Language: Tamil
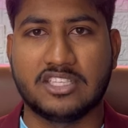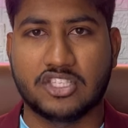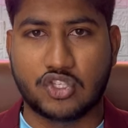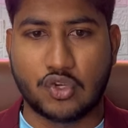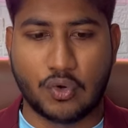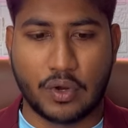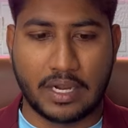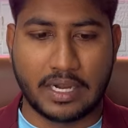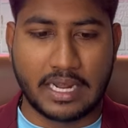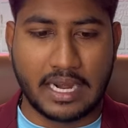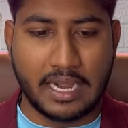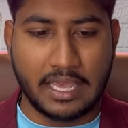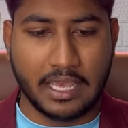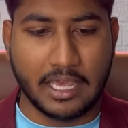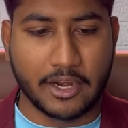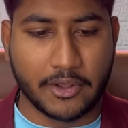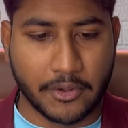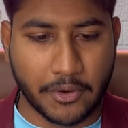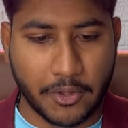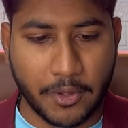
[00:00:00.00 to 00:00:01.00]
ஸ்டூடெண்ட்டாக நீங்கள்
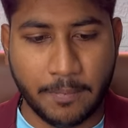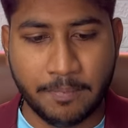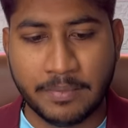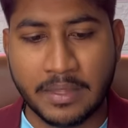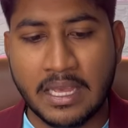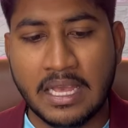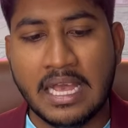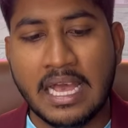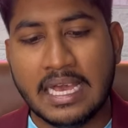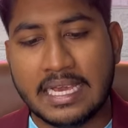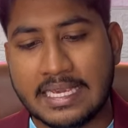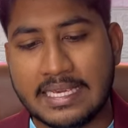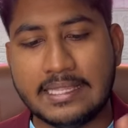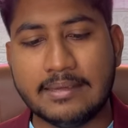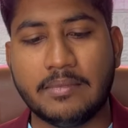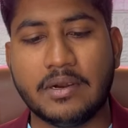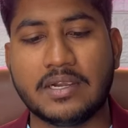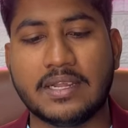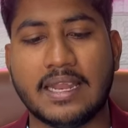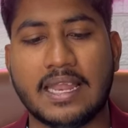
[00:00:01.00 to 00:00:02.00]
இருக்கணும் இது
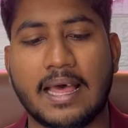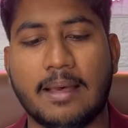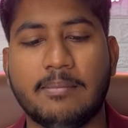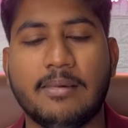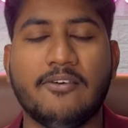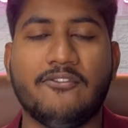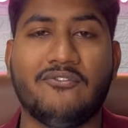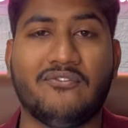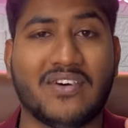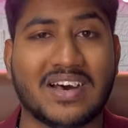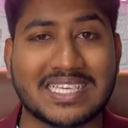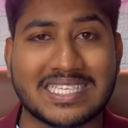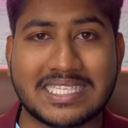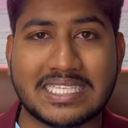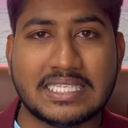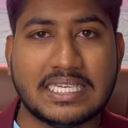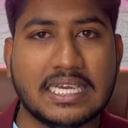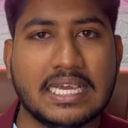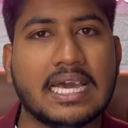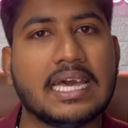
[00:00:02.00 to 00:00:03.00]
மட்டும் இல்லாமல்
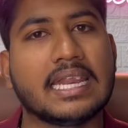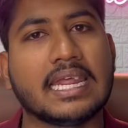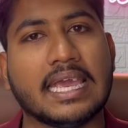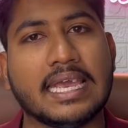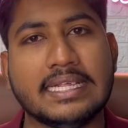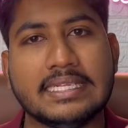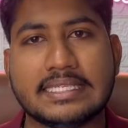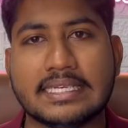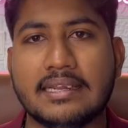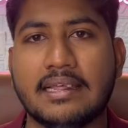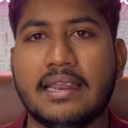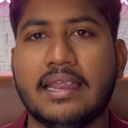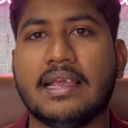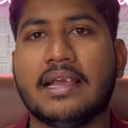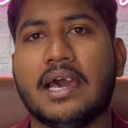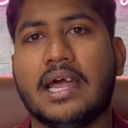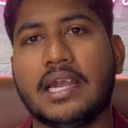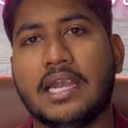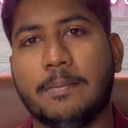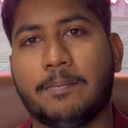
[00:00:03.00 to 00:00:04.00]
ஃபஸ்ட் இயர் இன்ஜினியரிங்
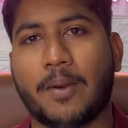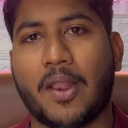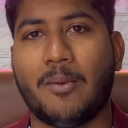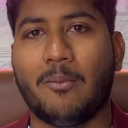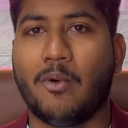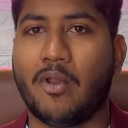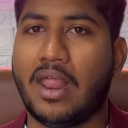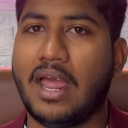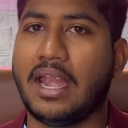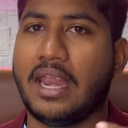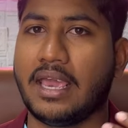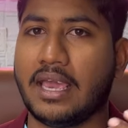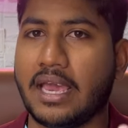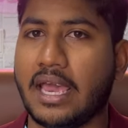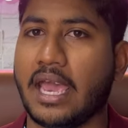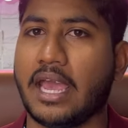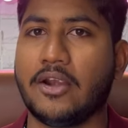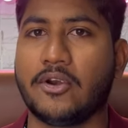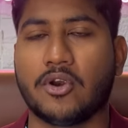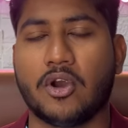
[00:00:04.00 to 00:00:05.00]
அண்ட் டிப்ளமோவில் நீங்கள்
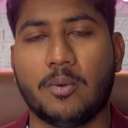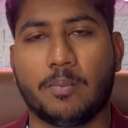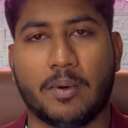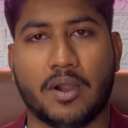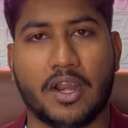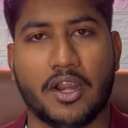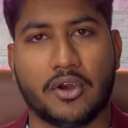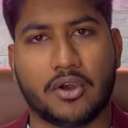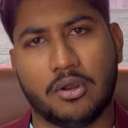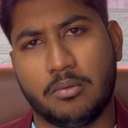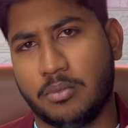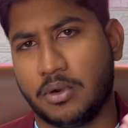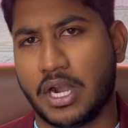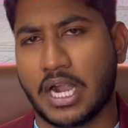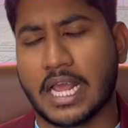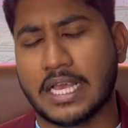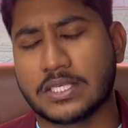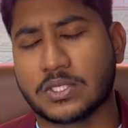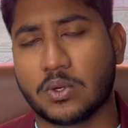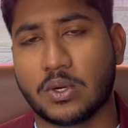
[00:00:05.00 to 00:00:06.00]
என்ரோல் பண்ணியிருக்கணும்
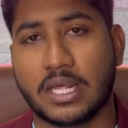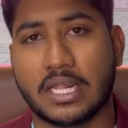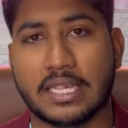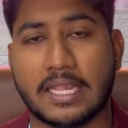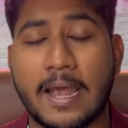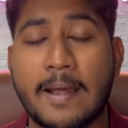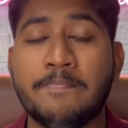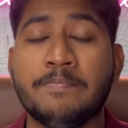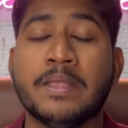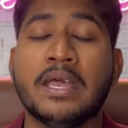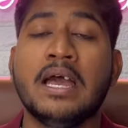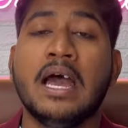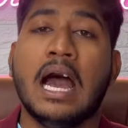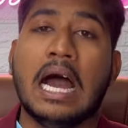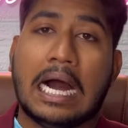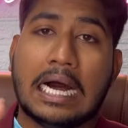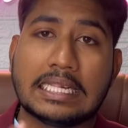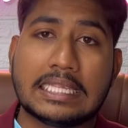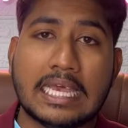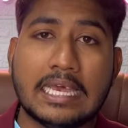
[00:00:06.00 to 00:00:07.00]
முன்னாடியே சொல்லியிருந்தேன்
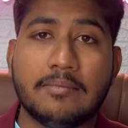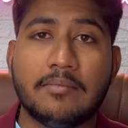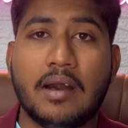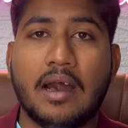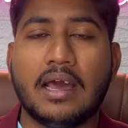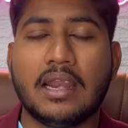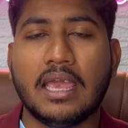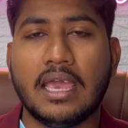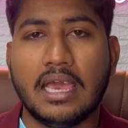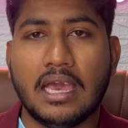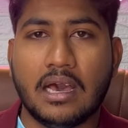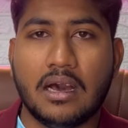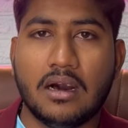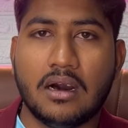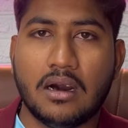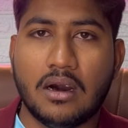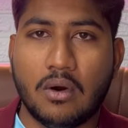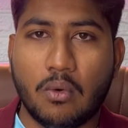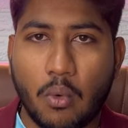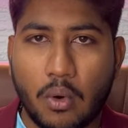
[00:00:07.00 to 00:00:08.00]
அதே மாதிரி
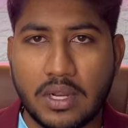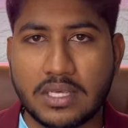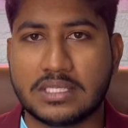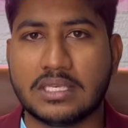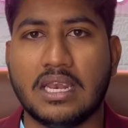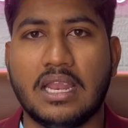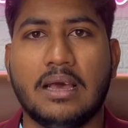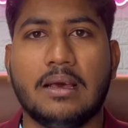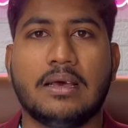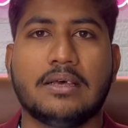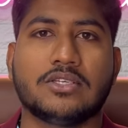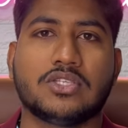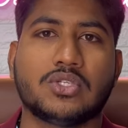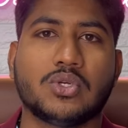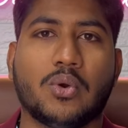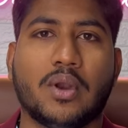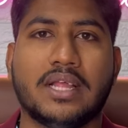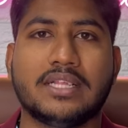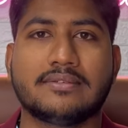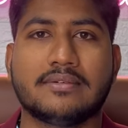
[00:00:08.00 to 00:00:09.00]
ஒரு சில
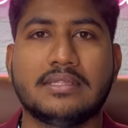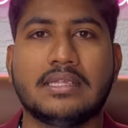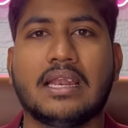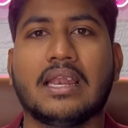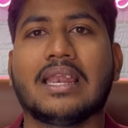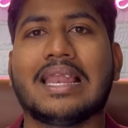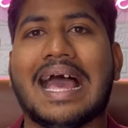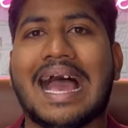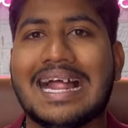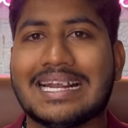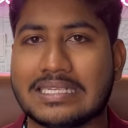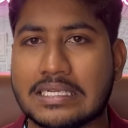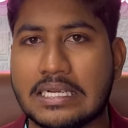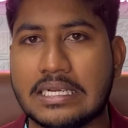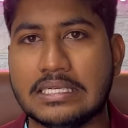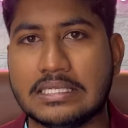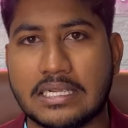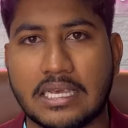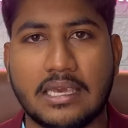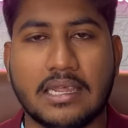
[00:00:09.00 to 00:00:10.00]
ஸ்டூடெண்ட்ஸ் வந்து லேட்ரல்
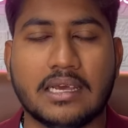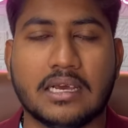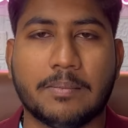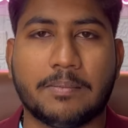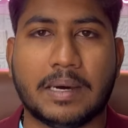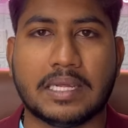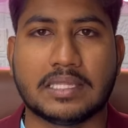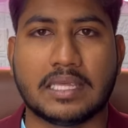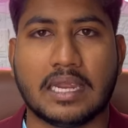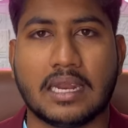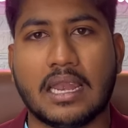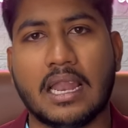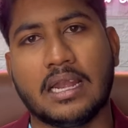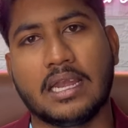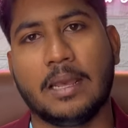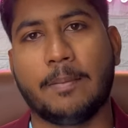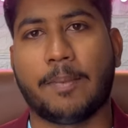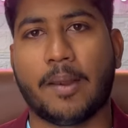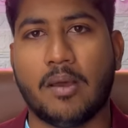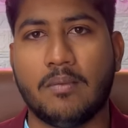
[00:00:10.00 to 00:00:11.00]
என்ட்ரி இருக்குது பார்த்தீங்களா
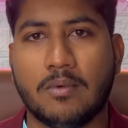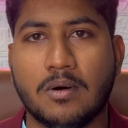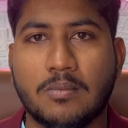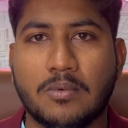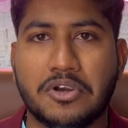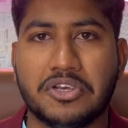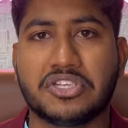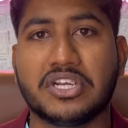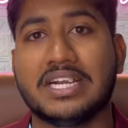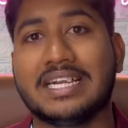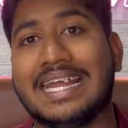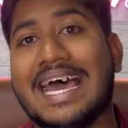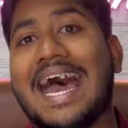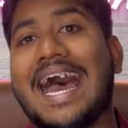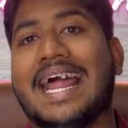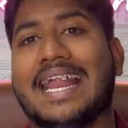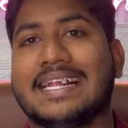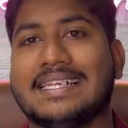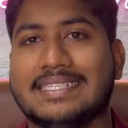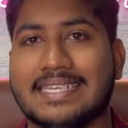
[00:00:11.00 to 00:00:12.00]
டிப்ளமோ முடிச்சு
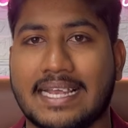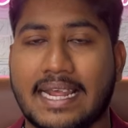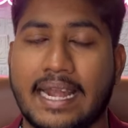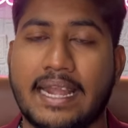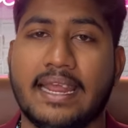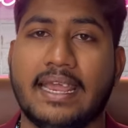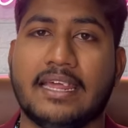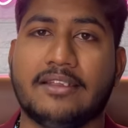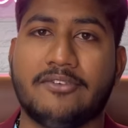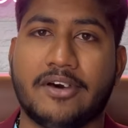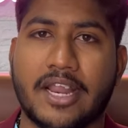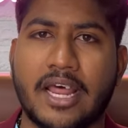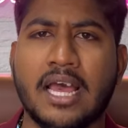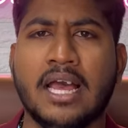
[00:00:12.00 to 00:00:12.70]
டைரக்ட் செகண்ட் இயர் வர